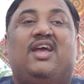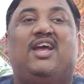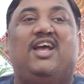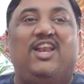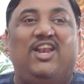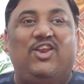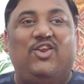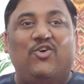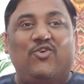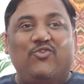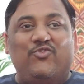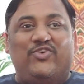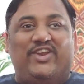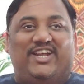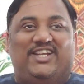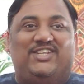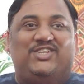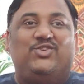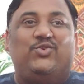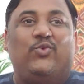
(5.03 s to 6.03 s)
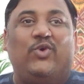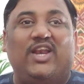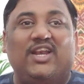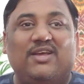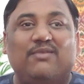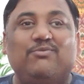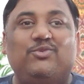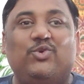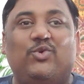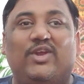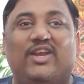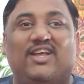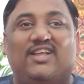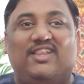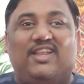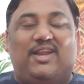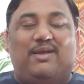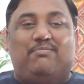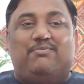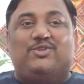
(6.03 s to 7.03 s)
हेलो फ्रेंड्स वेलकम टू
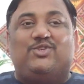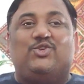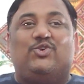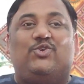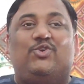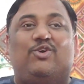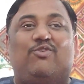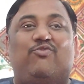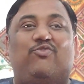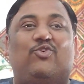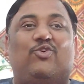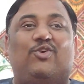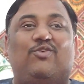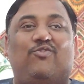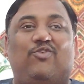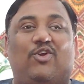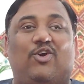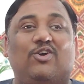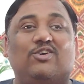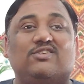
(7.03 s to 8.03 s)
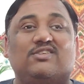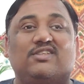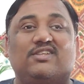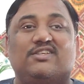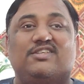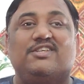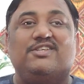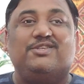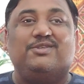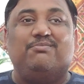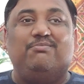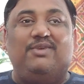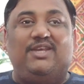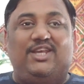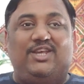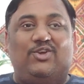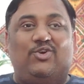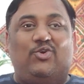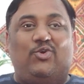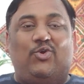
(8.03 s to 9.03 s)
अनदर एपिसोड ऑफ फोर ब्लॉग्स दिस इज मी
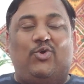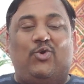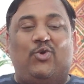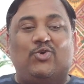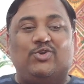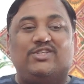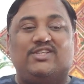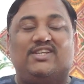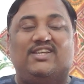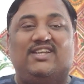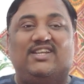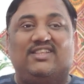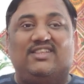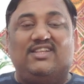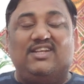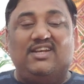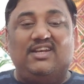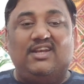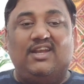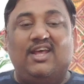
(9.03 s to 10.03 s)
योर होस्ट नितिन